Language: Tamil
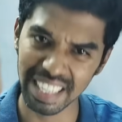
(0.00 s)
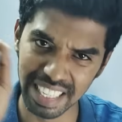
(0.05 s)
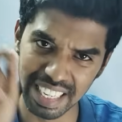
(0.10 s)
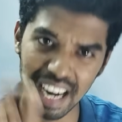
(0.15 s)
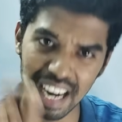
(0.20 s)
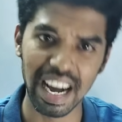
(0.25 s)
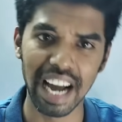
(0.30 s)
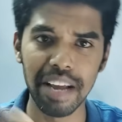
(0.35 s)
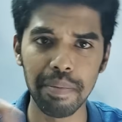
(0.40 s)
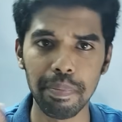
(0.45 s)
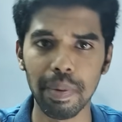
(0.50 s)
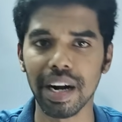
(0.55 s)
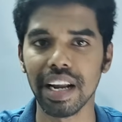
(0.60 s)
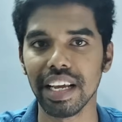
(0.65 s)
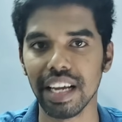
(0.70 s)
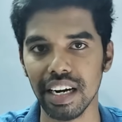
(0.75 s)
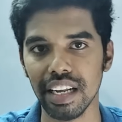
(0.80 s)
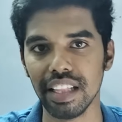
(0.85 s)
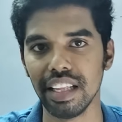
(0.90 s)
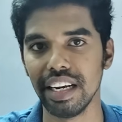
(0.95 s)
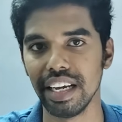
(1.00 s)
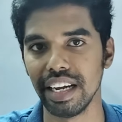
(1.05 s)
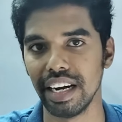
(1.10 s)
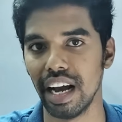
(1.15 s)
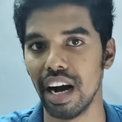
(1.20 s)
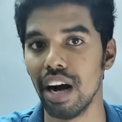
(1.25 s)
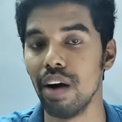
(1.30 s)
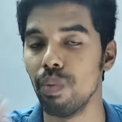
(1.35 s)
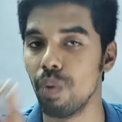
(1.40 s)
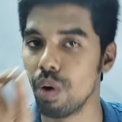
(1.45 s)
நீங்கள் கைப்பட
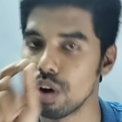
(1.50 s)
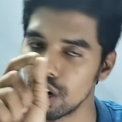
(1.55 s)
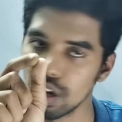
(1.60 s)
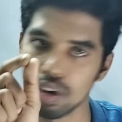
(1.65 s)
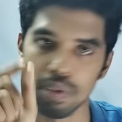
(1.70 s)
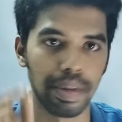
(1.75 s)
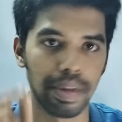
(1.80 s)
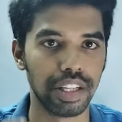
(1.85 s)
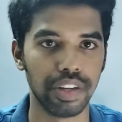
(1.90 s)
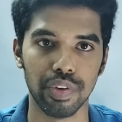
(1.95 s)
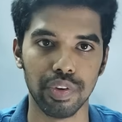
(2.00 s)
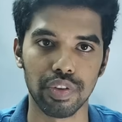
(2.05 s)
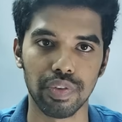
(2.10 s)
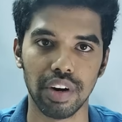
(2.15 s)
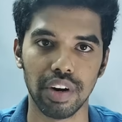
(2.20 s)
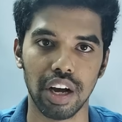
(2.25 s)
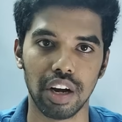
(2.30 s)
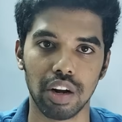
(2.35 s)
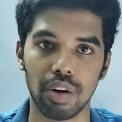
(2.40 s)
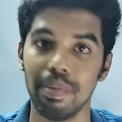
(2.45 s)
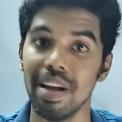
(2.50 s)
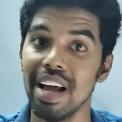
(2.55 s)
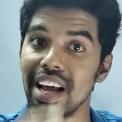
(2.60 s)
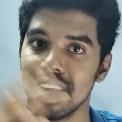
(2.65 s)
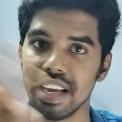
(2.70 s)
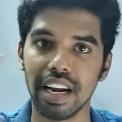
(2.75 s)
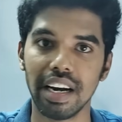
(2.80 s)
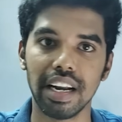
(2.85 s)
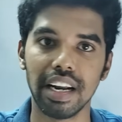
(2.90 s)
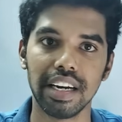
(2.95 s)
எழுதுனீங்கன்னா உங்களுக்கும் அது யூஸ்ஃபுல்லாக இருக்கும்
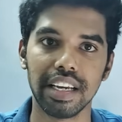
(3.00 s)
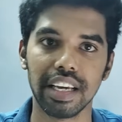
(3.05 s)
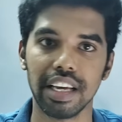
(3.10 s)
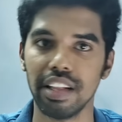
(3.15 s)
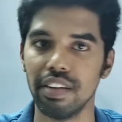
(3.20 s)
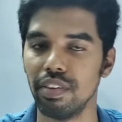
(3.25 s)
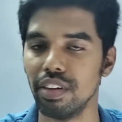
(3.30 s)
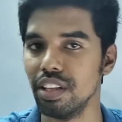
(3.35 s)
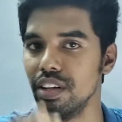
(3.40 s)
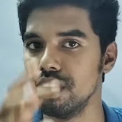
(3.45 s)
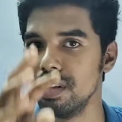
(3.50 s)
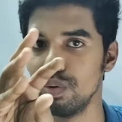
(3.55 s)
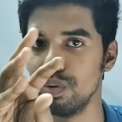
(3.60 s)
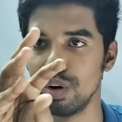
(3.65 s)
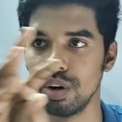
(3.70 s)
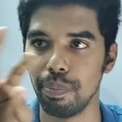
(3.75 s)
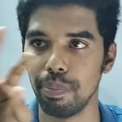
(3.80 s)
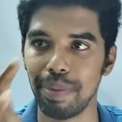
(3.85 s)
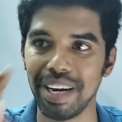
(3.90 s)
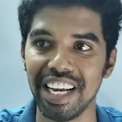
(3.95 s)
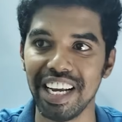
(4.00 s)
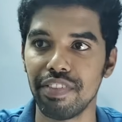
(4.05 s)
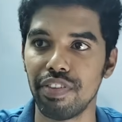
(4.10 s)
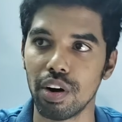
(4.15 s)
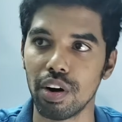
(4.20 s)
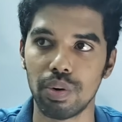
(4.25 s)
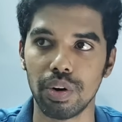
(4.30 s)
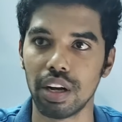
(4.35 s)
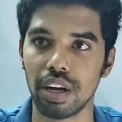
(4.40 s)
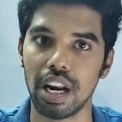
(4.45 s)
ஏன்னா நீங்கள் இது வந்து ஒரு
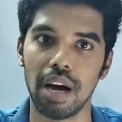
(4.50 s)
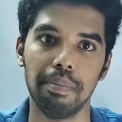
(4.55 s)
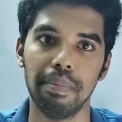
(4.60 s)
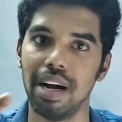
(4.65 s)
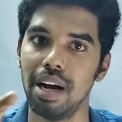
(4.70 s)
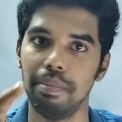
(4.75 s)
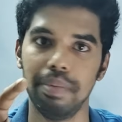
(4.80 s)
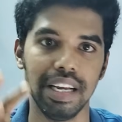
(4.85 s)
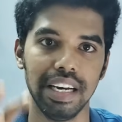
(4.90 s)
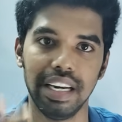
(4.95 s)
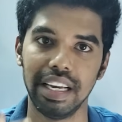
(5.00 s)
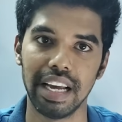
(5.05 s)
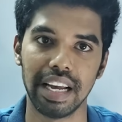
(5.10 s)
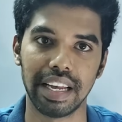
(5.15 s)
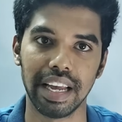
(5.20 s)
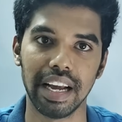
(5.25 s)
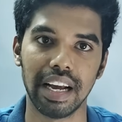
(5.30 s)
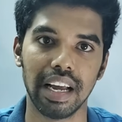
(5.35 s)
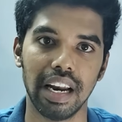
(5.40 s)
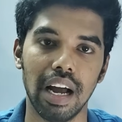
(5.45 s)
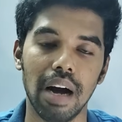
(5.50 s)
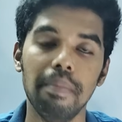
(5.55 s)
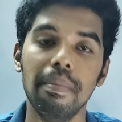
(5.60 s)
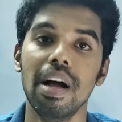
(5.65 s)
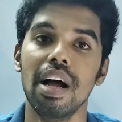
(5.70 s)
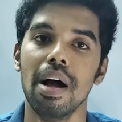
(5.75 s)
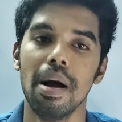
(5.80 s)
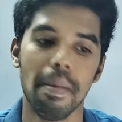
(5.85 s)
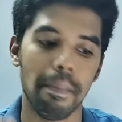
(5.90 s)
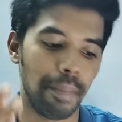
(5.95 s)
பிடிஎஃபாக கொடுக்கலாமா அப்படின்னு நீங்கள் கேட்கலாம்
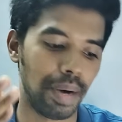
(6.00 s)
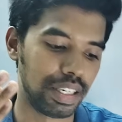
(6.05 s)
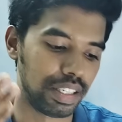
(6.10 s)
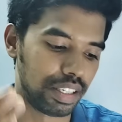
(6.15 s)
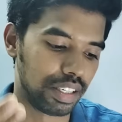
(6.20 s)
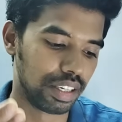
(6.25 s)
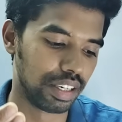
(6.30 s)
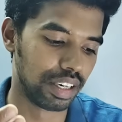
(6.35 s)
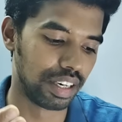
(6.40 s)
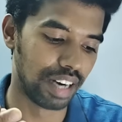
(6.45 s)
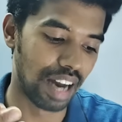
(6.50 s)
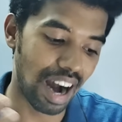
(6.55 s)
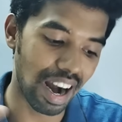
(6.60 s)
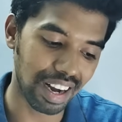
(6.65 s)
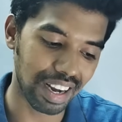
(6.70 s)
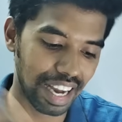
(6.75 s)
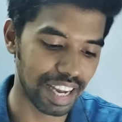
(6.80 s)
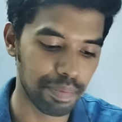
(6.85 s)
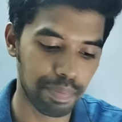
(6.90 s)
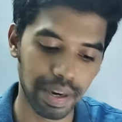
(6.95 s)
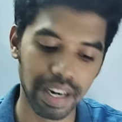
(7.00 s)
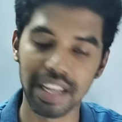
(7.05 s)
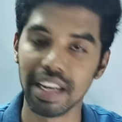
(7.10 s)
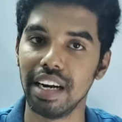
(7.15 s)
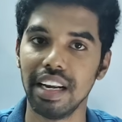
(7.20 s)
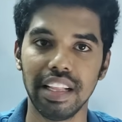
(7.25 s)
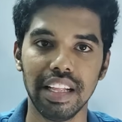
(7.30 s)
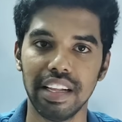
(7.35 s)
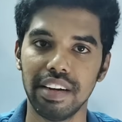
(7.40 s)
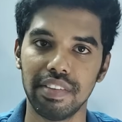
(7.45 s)
பட் நான் கைப்பட
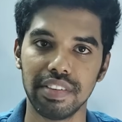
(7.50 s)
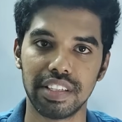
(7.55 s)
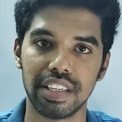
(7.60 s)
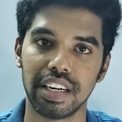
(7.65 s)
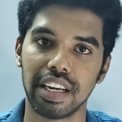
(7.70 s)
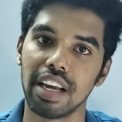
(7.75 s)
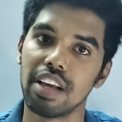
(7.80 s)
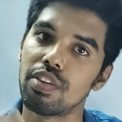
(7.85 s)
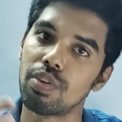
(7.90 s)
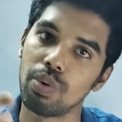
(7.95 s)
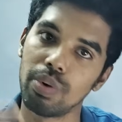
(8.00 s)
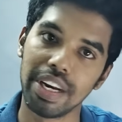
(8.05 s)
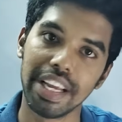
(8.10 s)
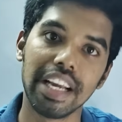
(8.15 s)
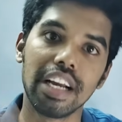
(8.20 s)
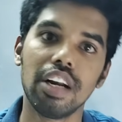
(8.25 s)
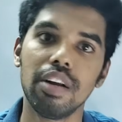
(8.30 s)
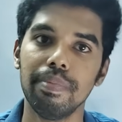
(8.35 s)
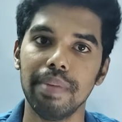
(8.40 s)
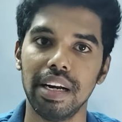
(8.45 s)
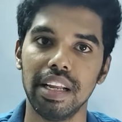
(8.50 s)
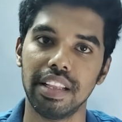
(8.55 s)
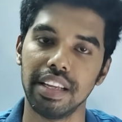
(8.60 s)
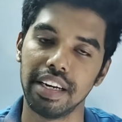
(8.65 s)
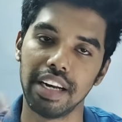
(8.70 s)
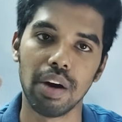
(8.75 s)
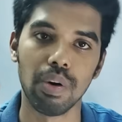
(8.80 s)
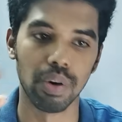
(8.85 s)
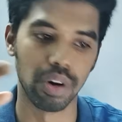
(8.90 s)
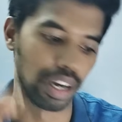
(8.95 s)
எழுதி தான் வச்சுருக்கேன் ஸோ நீங்களும்
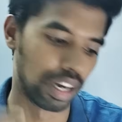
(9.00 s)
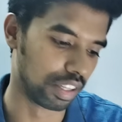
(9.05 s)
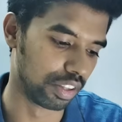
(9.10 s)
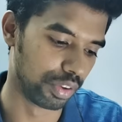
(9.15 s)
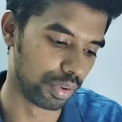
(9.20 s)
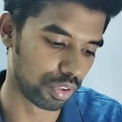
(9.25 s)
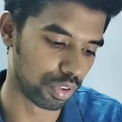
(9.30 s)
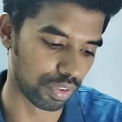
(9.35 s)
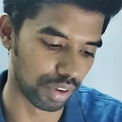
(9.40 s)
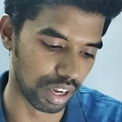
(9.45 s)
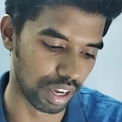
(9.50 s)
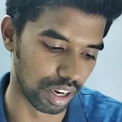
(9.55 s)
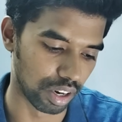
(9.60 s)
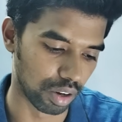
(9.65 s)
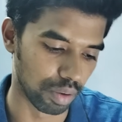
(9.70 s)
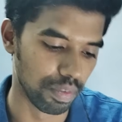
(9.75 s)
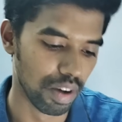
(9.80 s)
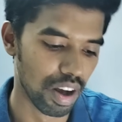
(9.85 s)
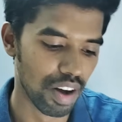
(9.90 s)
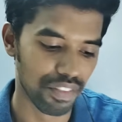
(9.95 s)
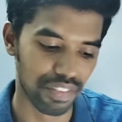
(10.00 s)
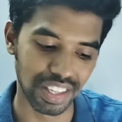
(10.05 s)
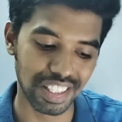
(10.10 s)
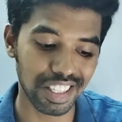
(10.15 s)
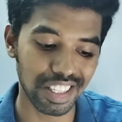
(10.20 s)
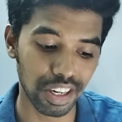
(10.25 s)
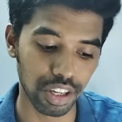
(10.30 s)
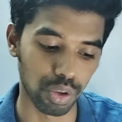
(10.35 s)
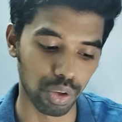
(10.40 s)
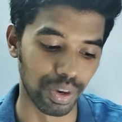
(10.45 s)
எழுதிங்கன்னா உங்களுக்கு அது யூஸ்ஃபுல்லாக இருக்கும்
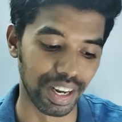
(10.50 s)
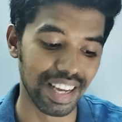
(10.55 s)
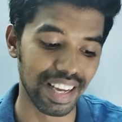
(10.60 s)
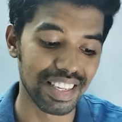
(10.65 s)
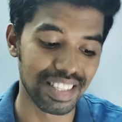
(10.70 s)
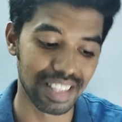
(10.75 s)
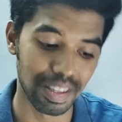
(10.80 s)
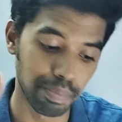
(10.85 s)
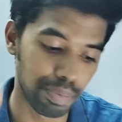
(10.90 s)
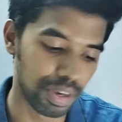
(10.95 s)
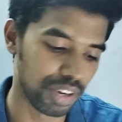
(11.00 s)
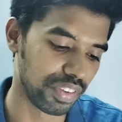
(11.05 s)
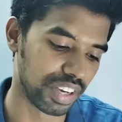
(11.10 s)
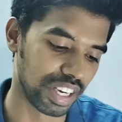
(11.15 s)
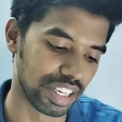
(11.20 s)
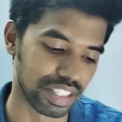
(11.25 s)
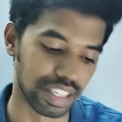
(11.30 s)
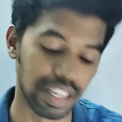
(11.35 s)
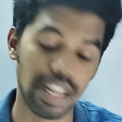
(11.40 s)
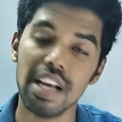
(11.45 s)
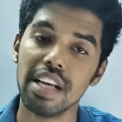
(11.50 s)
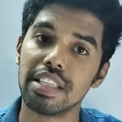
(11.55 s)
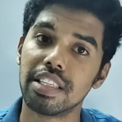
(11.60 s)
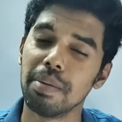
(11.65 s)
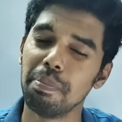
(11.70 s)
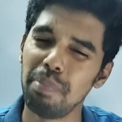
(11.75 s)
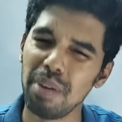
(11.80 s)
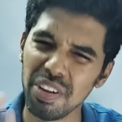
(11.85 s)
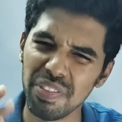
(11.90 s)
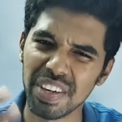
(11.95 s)
ஃபஸ்ட் எடுத்தோடனே சிம்பிளிஃபிகேஷன்
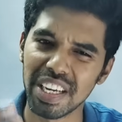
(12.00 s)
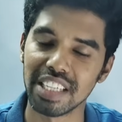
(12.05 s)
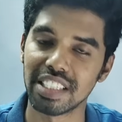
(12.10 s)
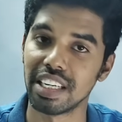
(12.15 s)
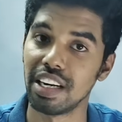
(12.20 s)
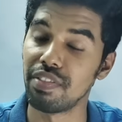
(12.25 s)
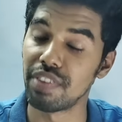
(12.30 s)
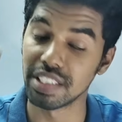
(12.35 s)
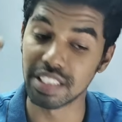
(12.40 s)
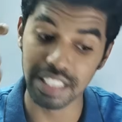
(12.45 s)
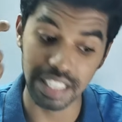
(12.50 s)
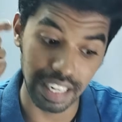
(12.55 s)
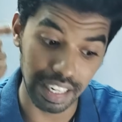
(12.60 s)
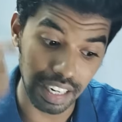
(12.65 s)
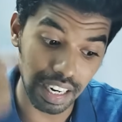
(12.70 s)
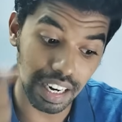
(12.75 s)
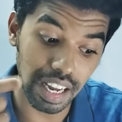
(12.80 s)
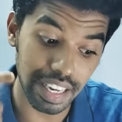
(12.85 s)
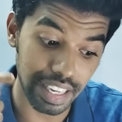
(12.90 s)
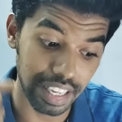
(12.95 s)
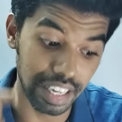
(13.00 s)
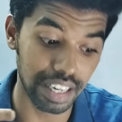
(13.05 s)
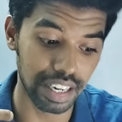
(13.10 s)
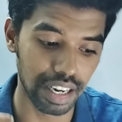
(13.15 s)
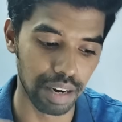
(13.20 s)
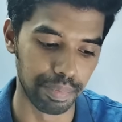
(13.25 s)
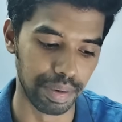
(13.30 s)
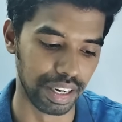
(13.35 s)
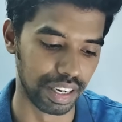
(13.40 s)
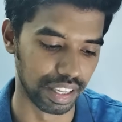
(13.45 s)
சிம்பிளிஃபிகேஷனில் ஃபஸ்ட்டு என்னெல்லாம்
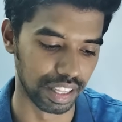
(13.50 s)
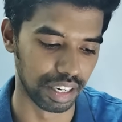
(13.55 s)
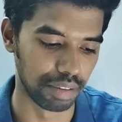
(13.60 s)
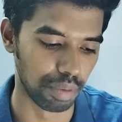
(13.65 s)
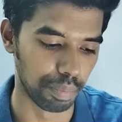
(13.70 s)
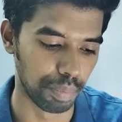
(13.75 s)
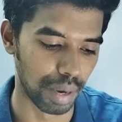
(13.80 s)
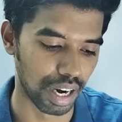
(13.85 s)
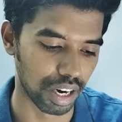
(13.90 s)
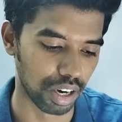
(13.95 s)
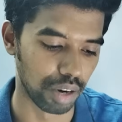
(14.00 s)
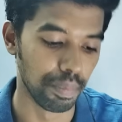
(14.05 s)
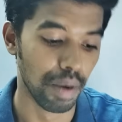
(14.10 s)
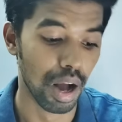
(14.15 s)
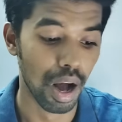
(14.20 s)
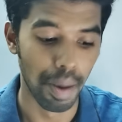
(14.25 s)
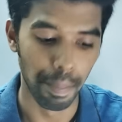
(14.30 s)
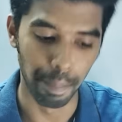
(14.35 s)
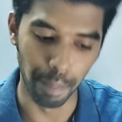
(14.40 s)
இருக்குது அப்படின்றத நம்ம பார்க்கணும்